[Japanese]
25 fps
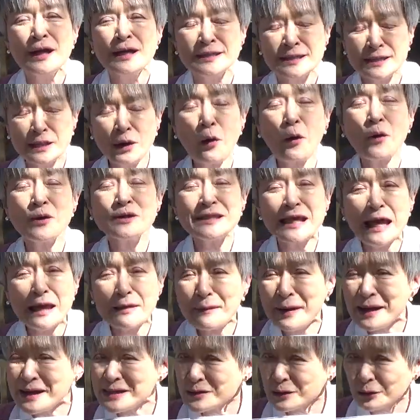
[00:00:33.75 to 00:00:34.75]
地方裁
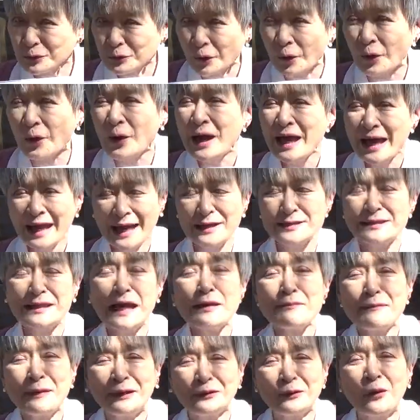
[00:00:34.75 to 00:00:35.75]
判所の、え
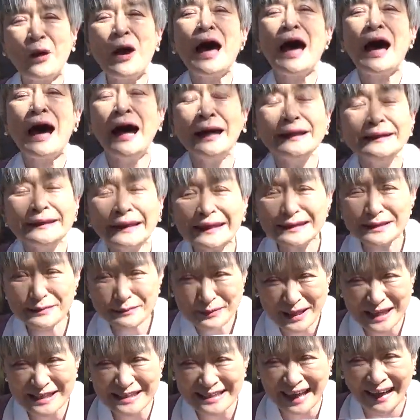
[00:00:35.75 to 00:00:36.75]
裁判の判決日
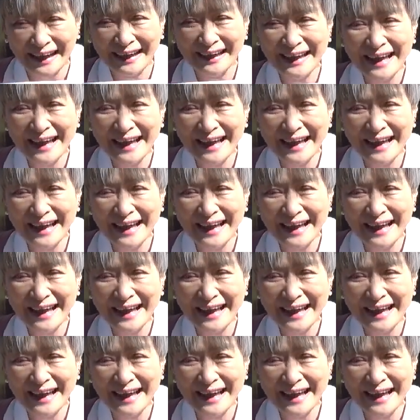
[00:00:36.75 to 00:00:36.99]
でした、